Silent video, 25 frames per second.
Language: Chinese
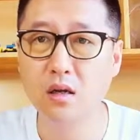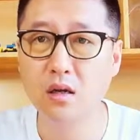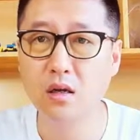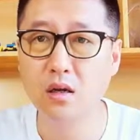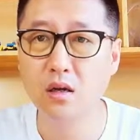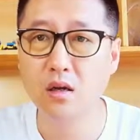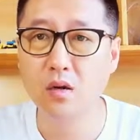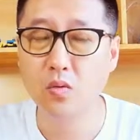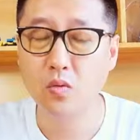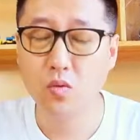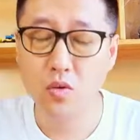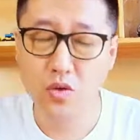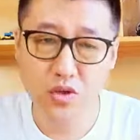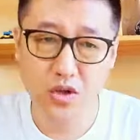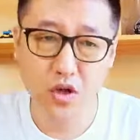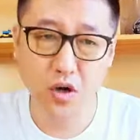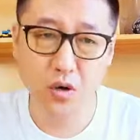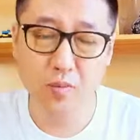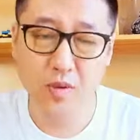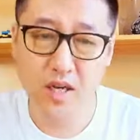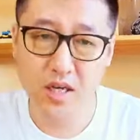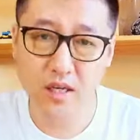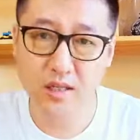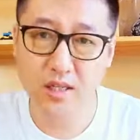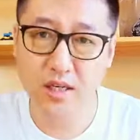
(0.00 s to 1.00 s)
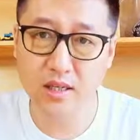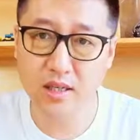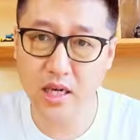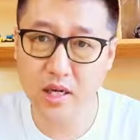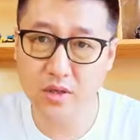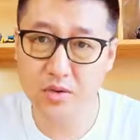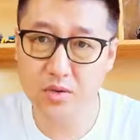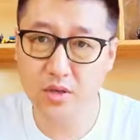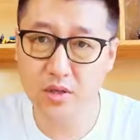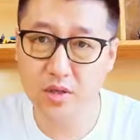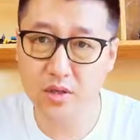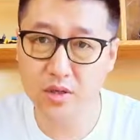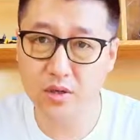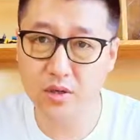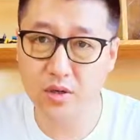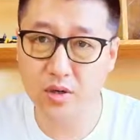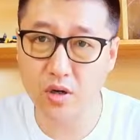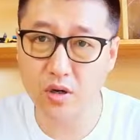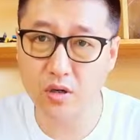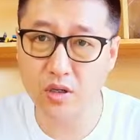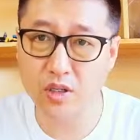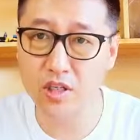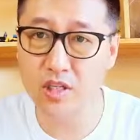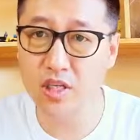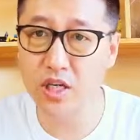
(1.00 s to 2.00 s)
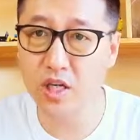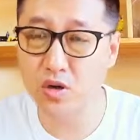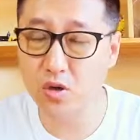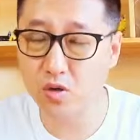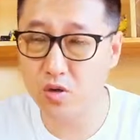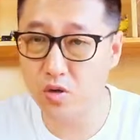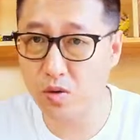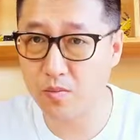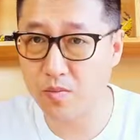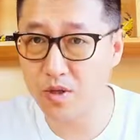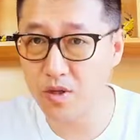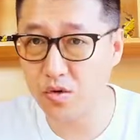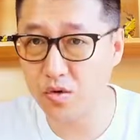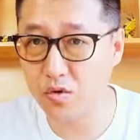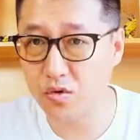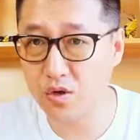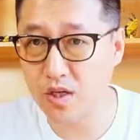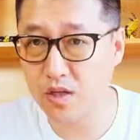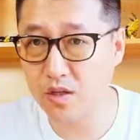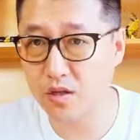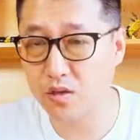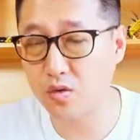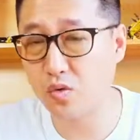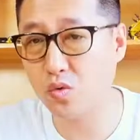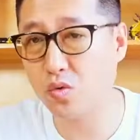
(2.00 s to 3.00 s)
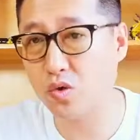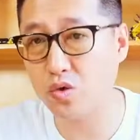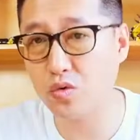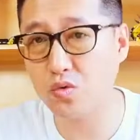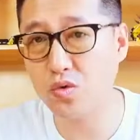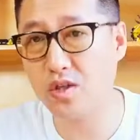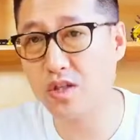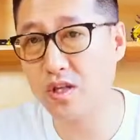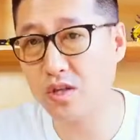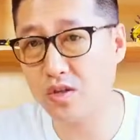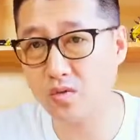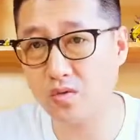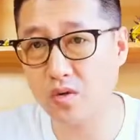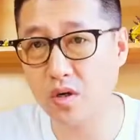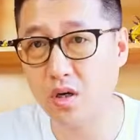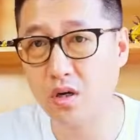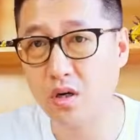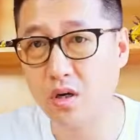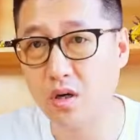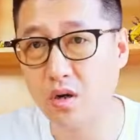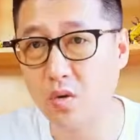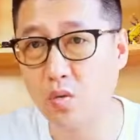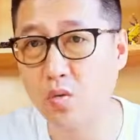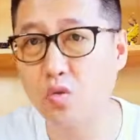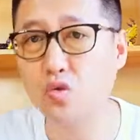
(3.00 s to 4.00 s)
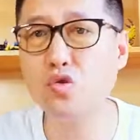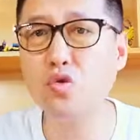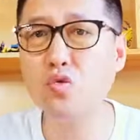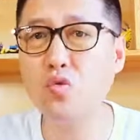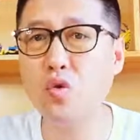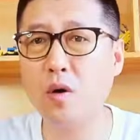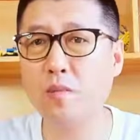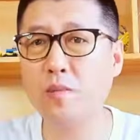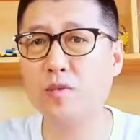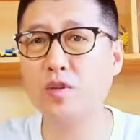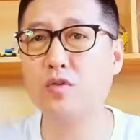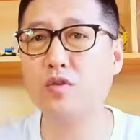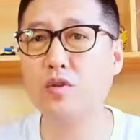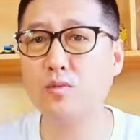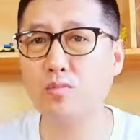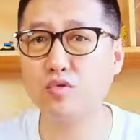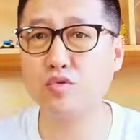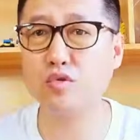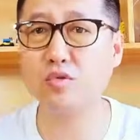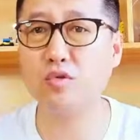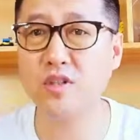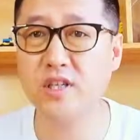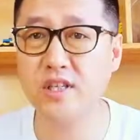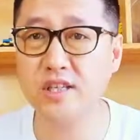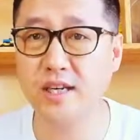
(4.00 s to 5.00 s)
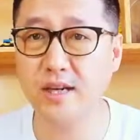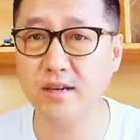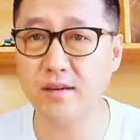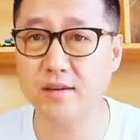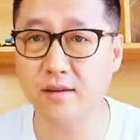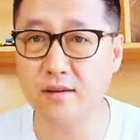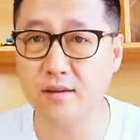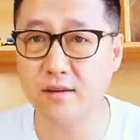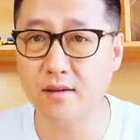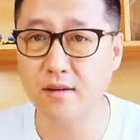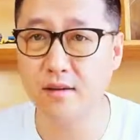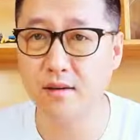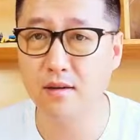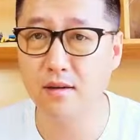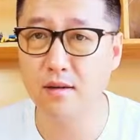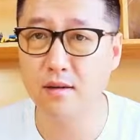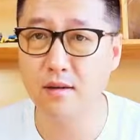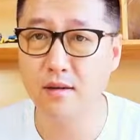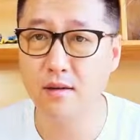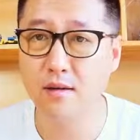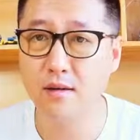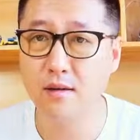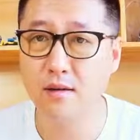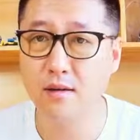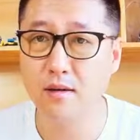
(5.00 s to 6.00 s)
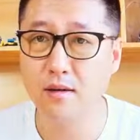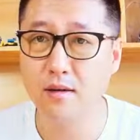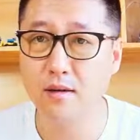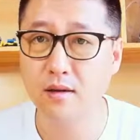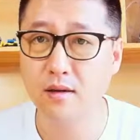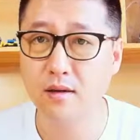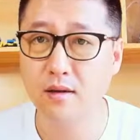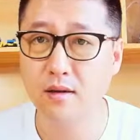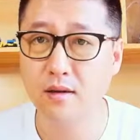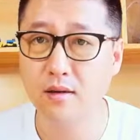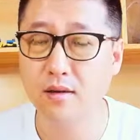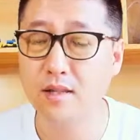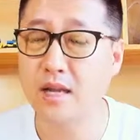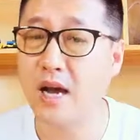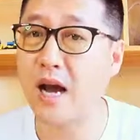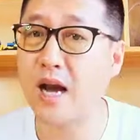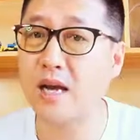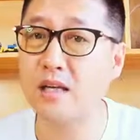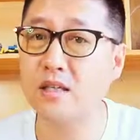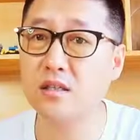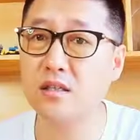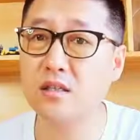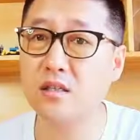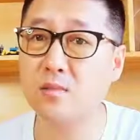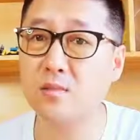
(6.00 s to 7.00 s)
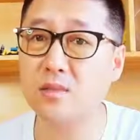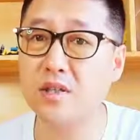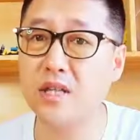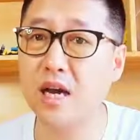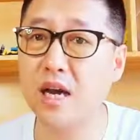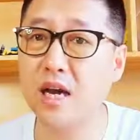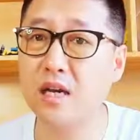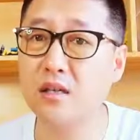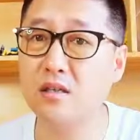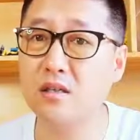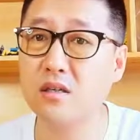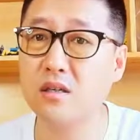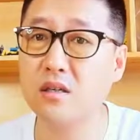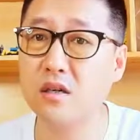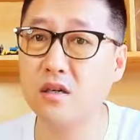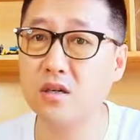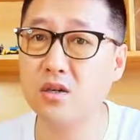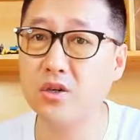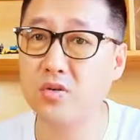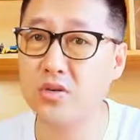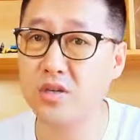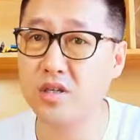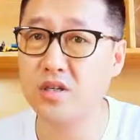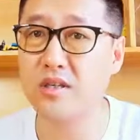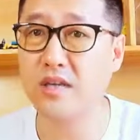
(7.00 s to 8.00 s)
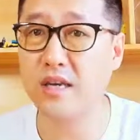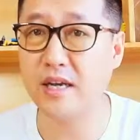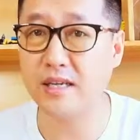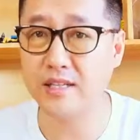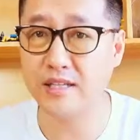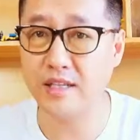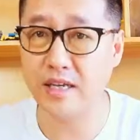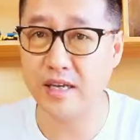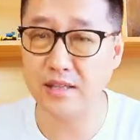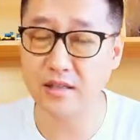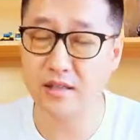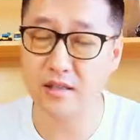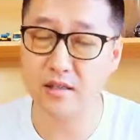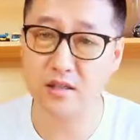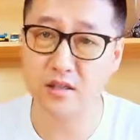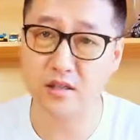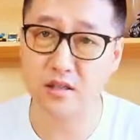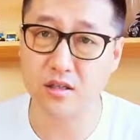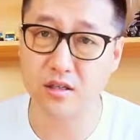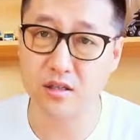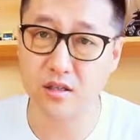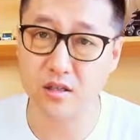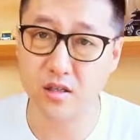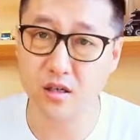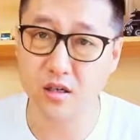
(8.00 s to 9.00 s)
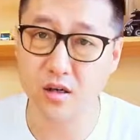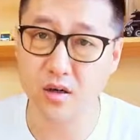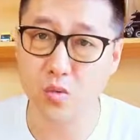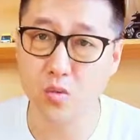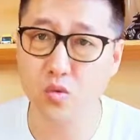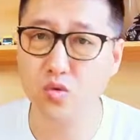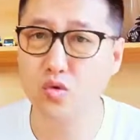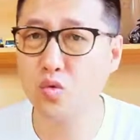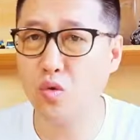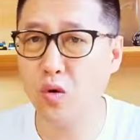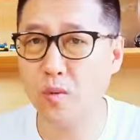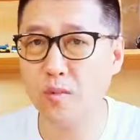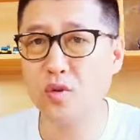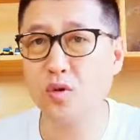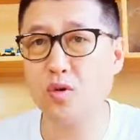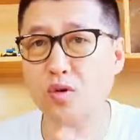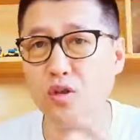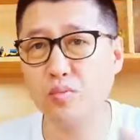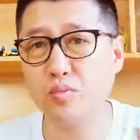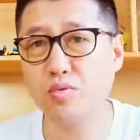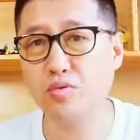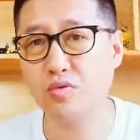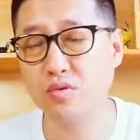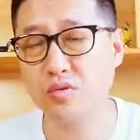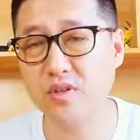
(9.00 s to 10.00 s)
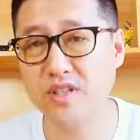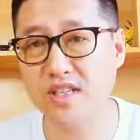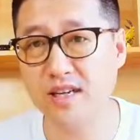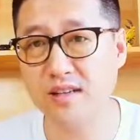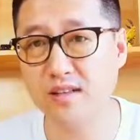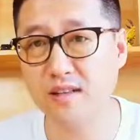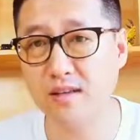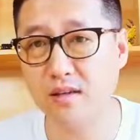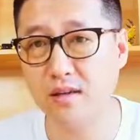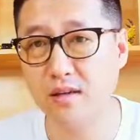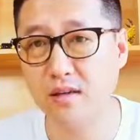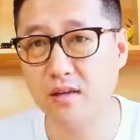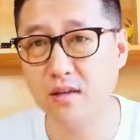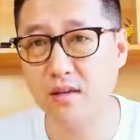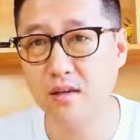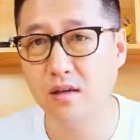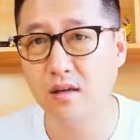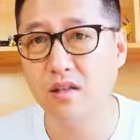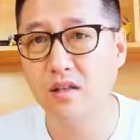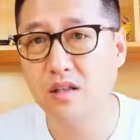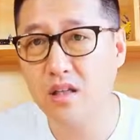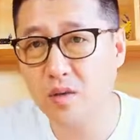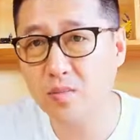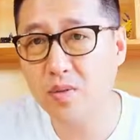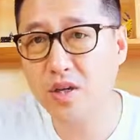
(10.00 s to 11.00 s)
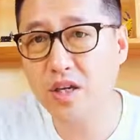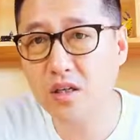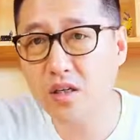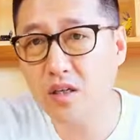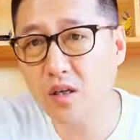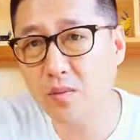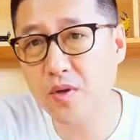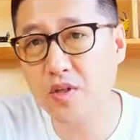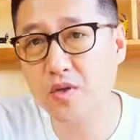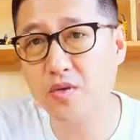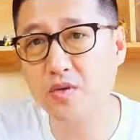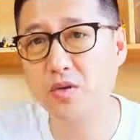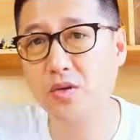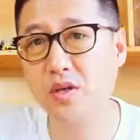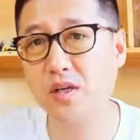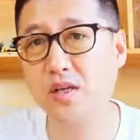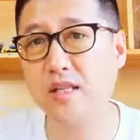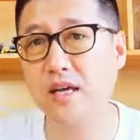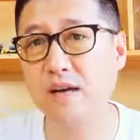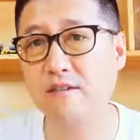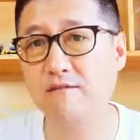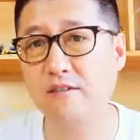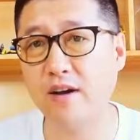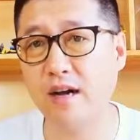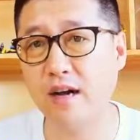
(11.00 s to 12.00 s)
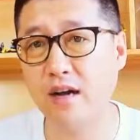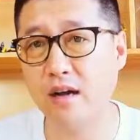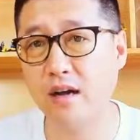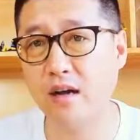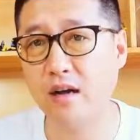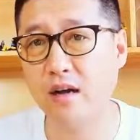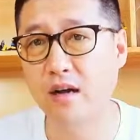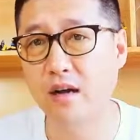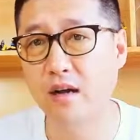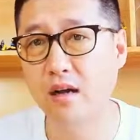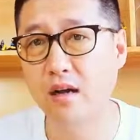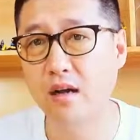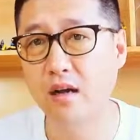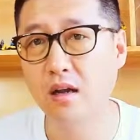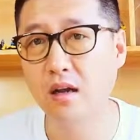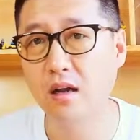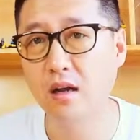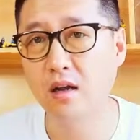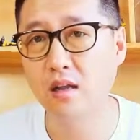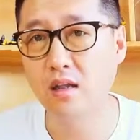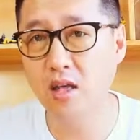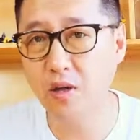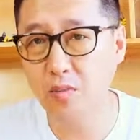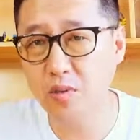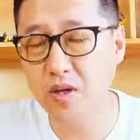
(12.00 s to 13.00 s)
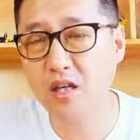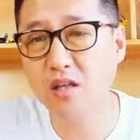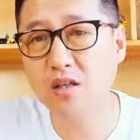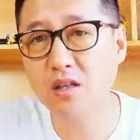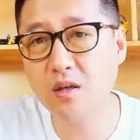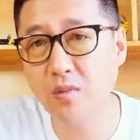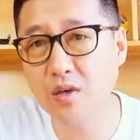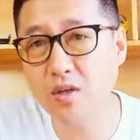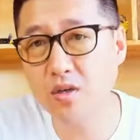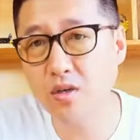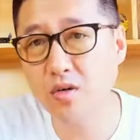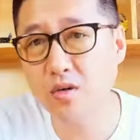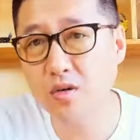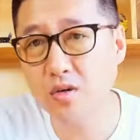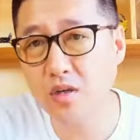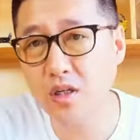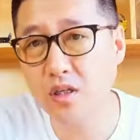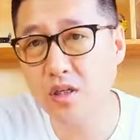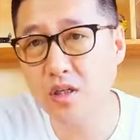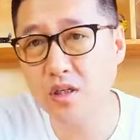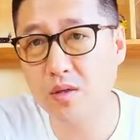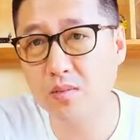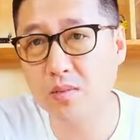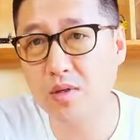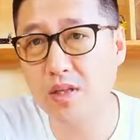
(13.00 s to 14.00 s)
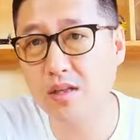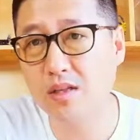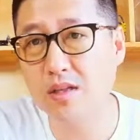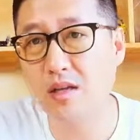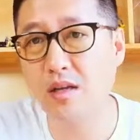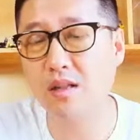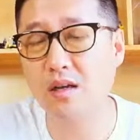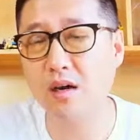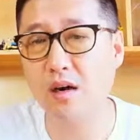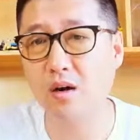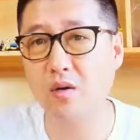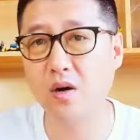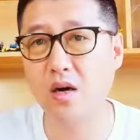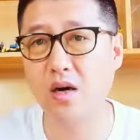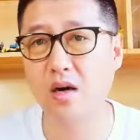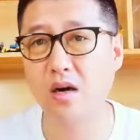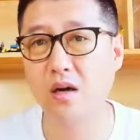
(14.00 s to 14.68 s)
我小妹上大学的时候，石家庄传媒学院的时候，我就对她说：“我说我们都是普通的家庭，那还是什么？那还是六七年前的事情了。我说我们都是普通家庭，你凭什么就有个单反啊？你凭什么就有一个什么电脑啊？